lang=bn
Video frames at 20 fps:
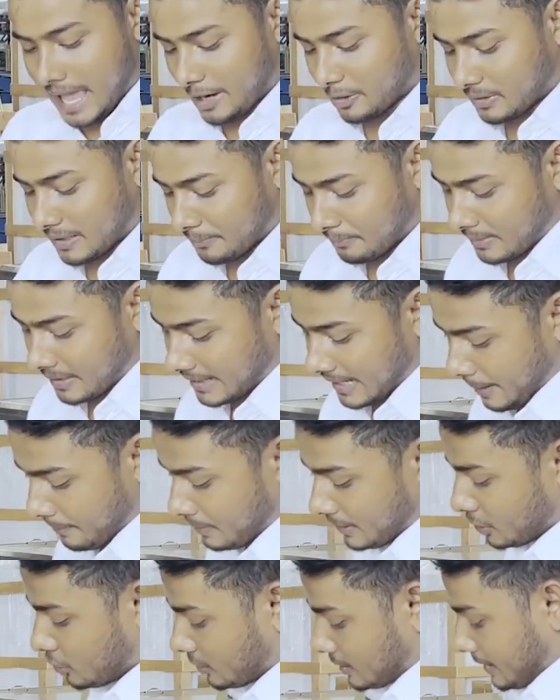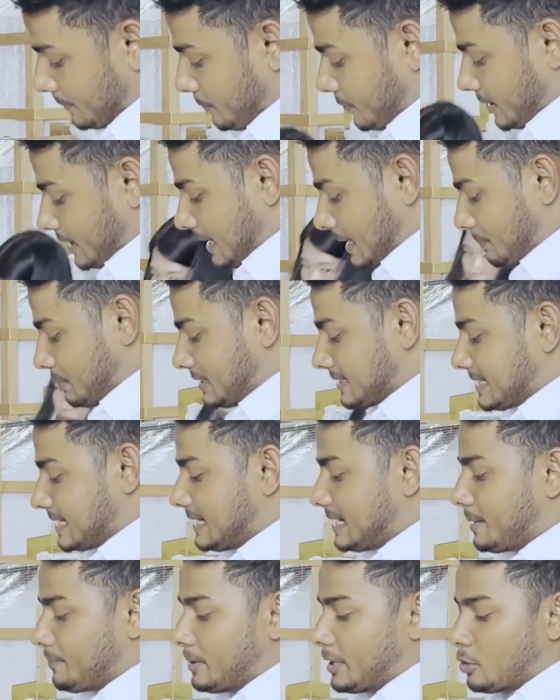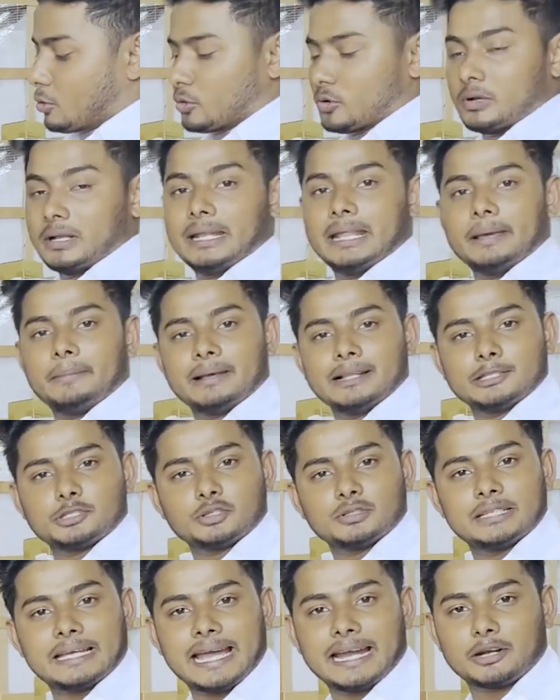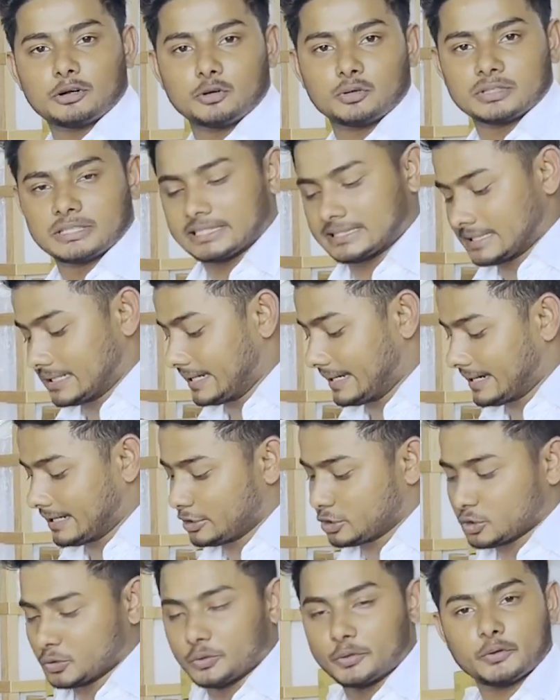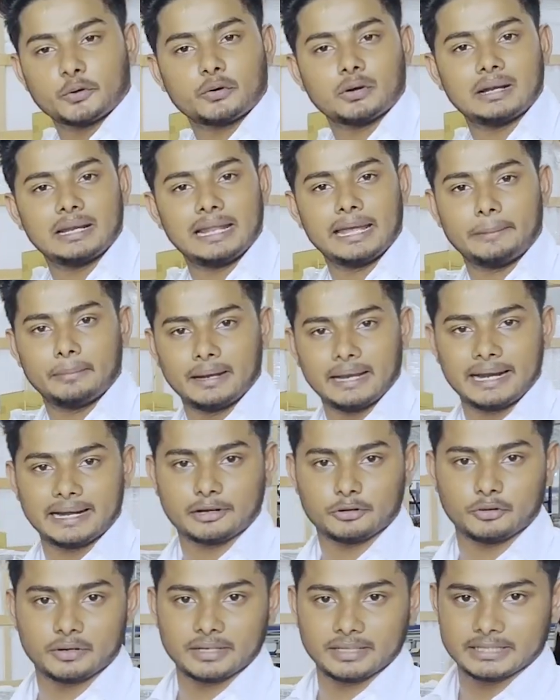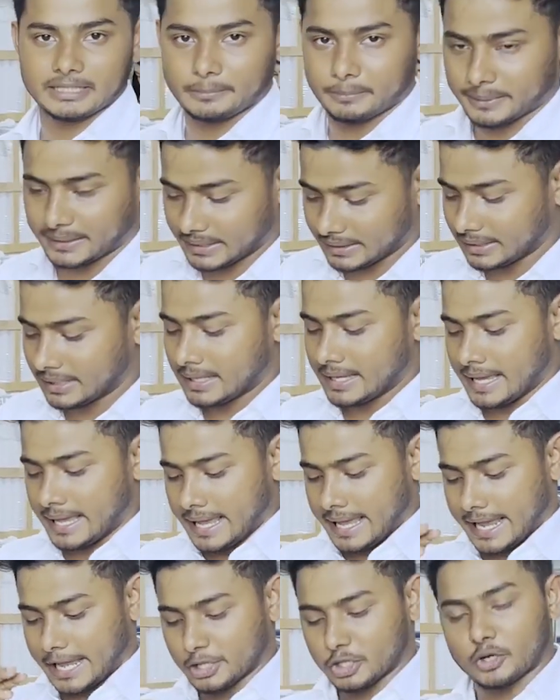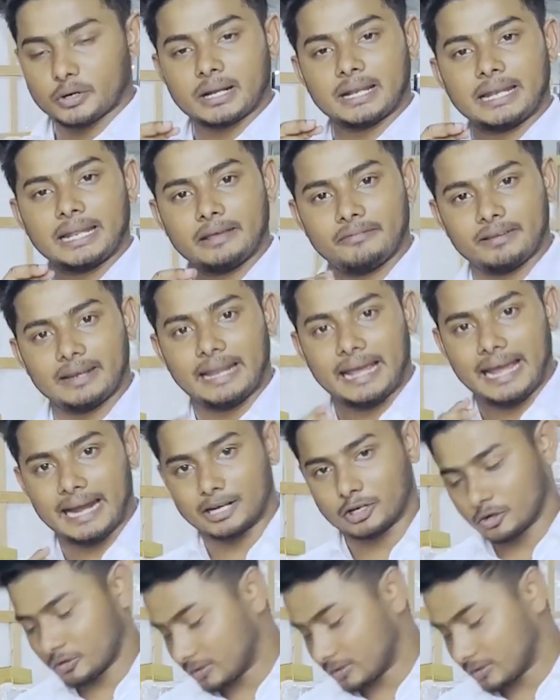এখন আপনি র্যাপিং করার পরে আপনি চাইলে আপনার কোনো লেভেল যদি অ্যাড করতে চান এখানে সুন্দর করে লেভেল অ্যাড করে নিতে পারেন এই ধরনের লেভেল অ্যাড